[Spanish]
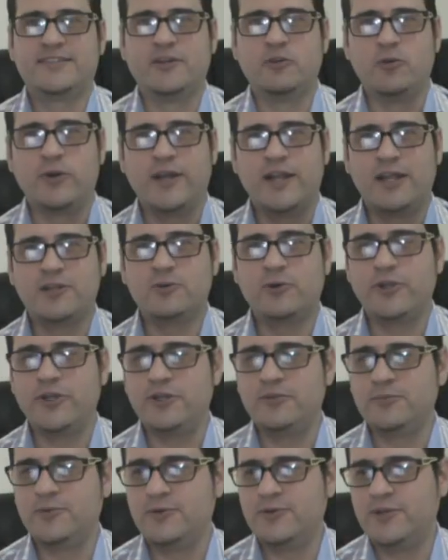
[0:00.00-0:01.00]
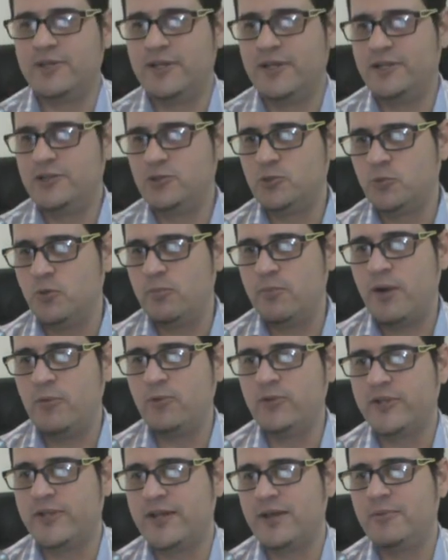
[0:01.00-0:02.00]
Según el algoritmo, el tubo más
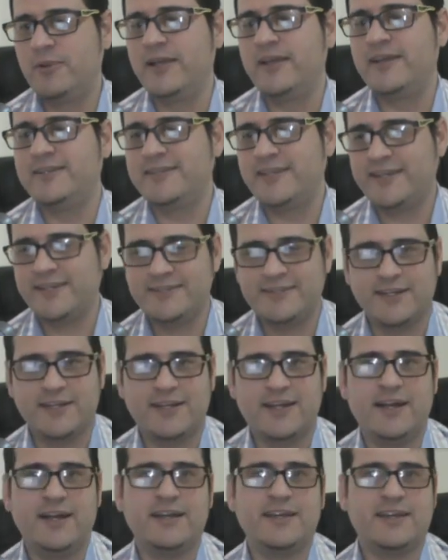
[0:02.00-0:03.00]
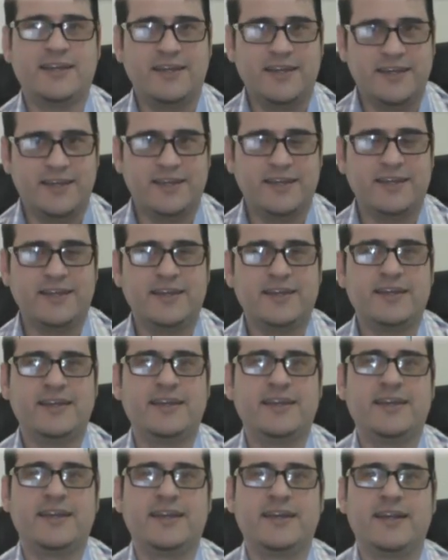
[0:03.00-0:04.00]
vulnerable es este que está acá, que
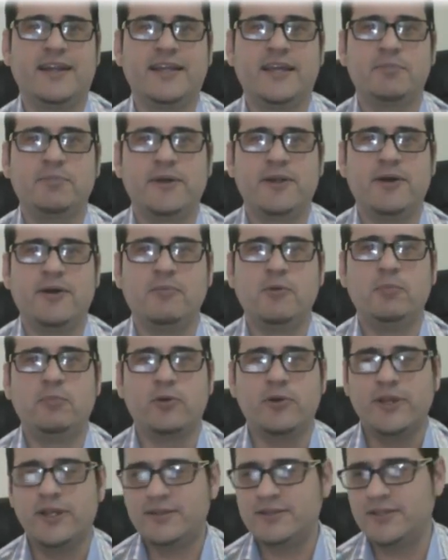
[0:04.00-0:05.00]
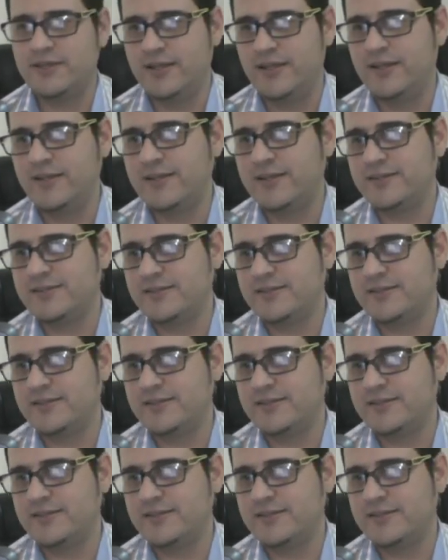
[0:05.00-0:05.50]
era el que esperábamos porque es